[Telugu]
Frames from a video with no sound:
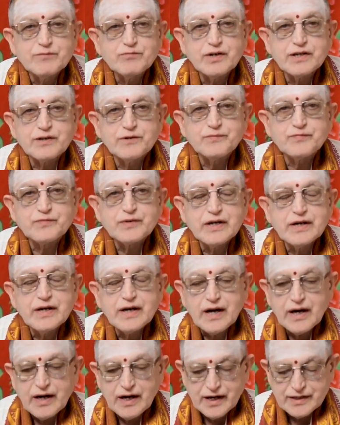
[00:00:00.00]
మనం
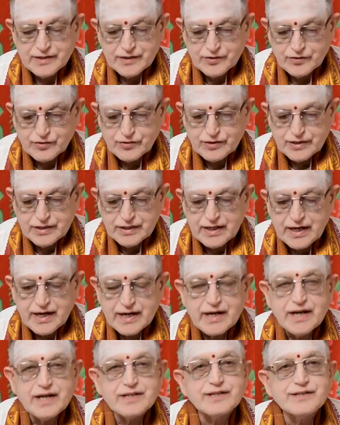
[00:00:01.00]
ఆదిత్యుడిని
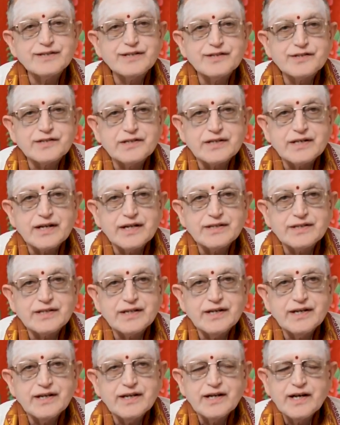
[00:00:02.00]
ఆరాధన
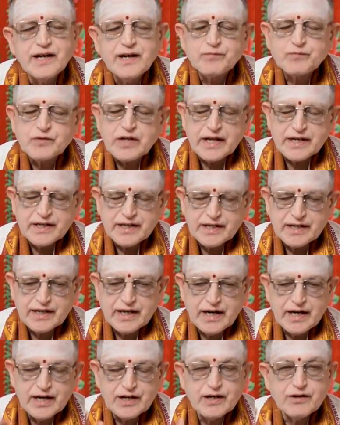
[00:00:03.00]
చేసినట్లయితే అన్ని
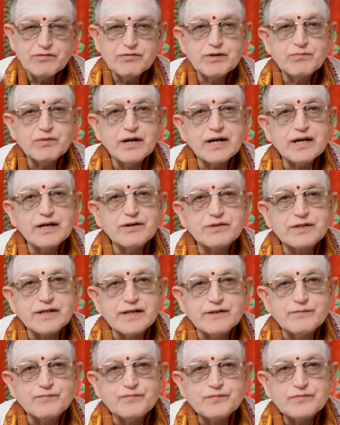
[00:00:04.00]
గ్రహాలు అవే బాగా
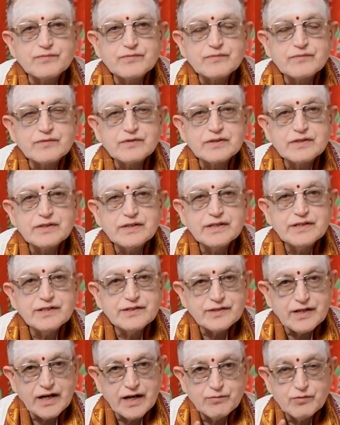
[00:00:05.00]
ఉంటాయి ఇది
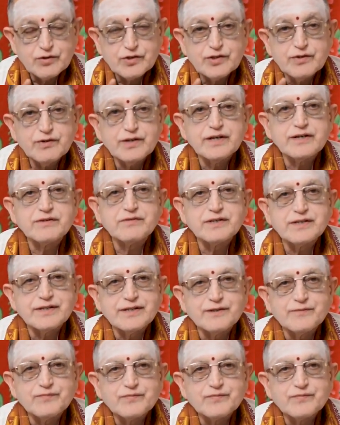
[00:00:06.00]
చాలా ముఖ్యమైనటువంటిది